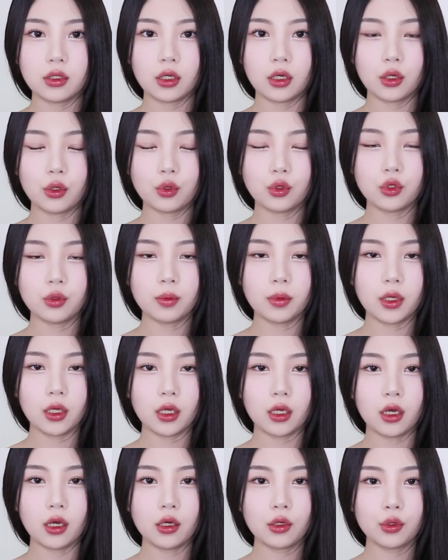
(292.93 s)
제가
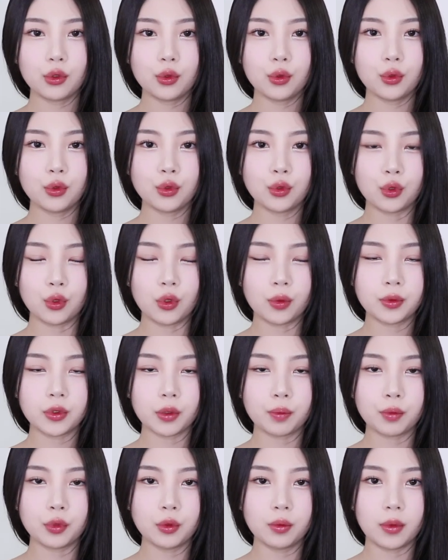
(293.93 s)
요즘에 학교
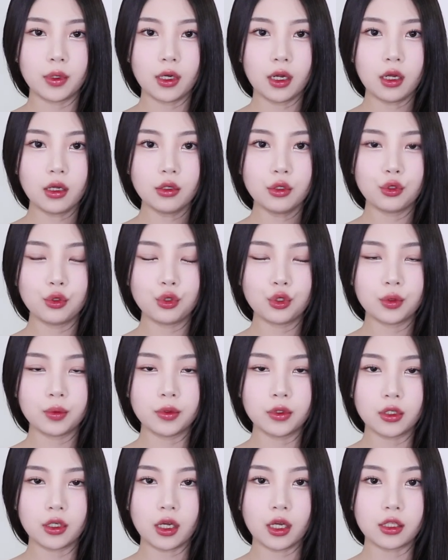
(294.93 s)
졸업작품이랑
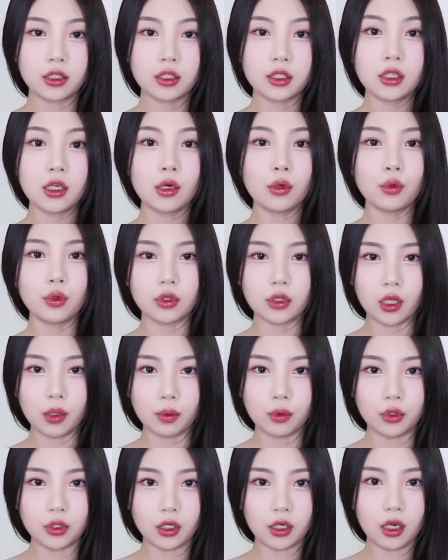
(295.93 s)
유튜브를 같이 하고
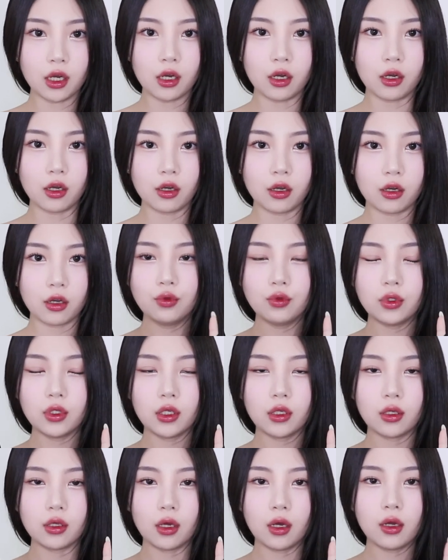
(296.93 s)
있다 보니까
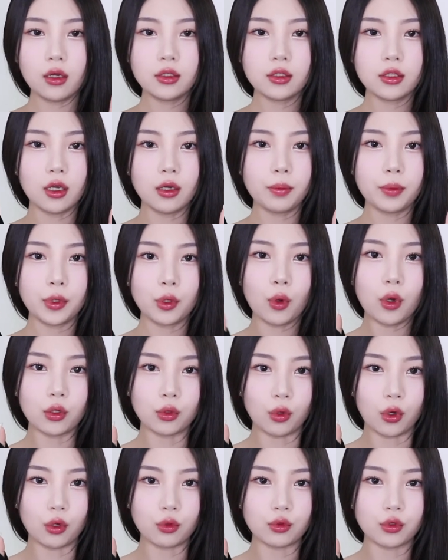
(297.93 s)
눈이 항상
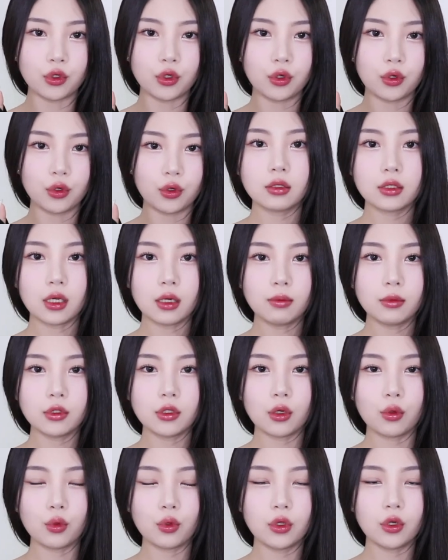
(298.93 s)
피로하더라고요. 잠을
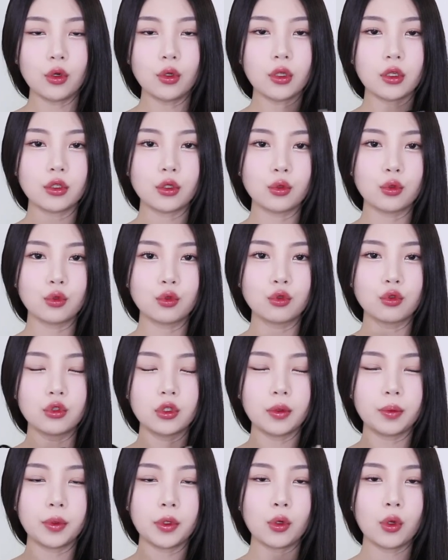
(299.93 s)
자고 일어나서도
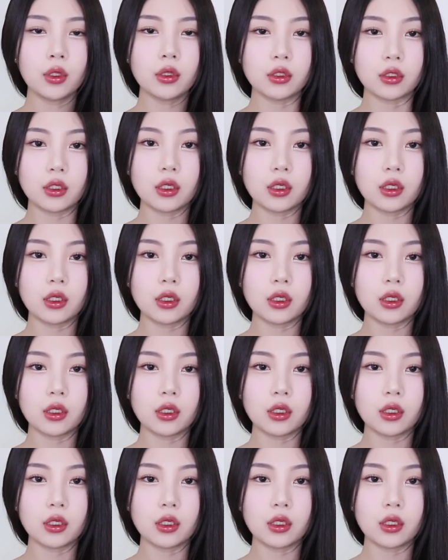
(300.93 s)
눈이 피로한